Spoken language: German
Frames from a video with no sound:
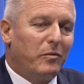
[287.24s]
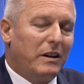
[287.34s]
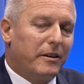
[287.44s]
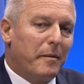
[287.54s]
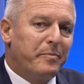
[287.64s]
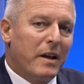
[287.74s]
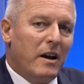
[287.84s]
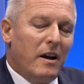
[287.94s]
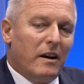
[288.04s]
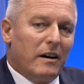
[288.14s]
im Winter.
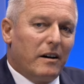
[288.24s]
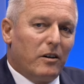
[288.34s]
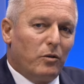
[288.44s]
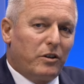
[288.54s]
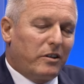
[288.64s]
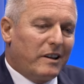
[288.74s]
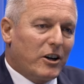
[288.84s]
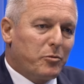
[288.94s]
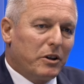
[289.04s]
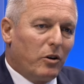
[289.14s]
Und dieses
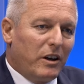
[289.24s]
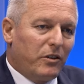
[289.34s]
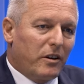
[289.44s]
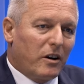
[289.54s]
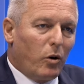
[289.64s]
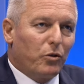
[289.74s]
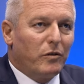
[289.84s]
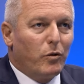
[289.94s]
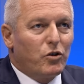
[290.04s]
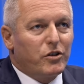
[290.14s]
Leitspital ist der
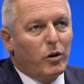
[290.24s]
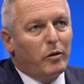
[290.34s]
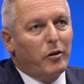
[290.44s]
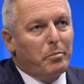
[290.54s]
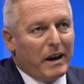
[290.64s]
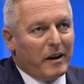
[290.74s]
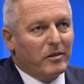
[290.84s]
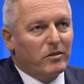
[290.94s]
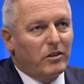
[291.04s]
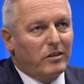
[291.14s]
große Wunsch der
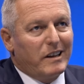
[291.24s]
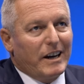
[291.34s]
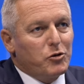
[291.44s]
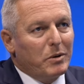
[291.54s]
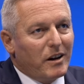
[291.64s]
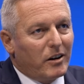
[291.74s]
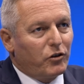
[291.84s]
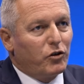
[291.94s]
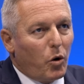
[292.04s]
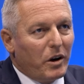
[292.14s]
ÖVP. Und dieses Leitspital,
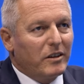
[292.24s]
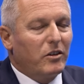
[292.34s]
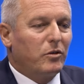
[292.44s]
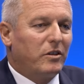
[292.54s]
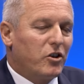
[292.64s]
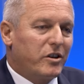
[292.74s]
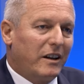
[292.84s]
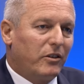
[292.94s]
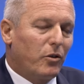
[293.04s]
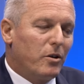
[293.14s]
das neue, das dort
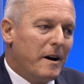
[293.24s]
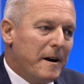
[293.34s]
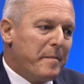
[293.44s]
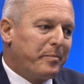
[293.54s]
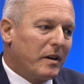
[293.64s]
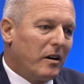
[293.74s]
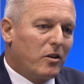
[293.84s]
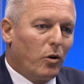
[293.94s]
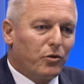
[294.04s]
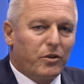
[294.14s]
entstehen soll,
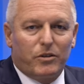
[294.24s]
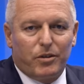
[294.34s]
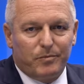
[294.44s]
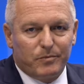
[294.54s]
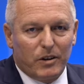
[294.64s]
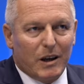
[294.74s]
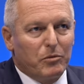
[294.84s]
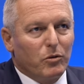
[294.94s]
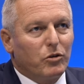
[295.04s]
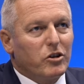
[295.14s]
kostet, da
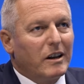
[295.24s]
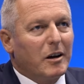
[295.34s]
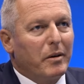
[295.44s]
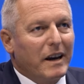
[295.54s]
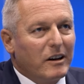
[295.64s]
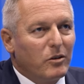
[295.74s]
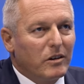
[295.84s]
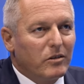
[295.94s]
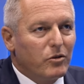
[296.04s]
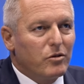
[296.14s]
gibt es unterschiedliche
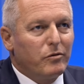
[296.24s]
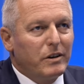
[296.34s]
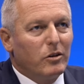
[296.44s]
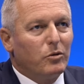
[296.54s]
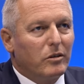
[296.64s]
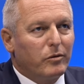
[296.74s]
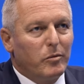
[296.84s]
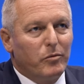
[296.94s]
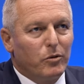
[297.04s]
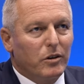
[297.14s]
Berechnungen, zwischen 400,
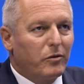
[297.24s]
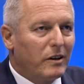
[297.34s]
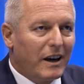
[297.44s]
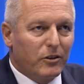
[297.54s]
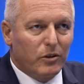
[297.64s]
500, vielleicht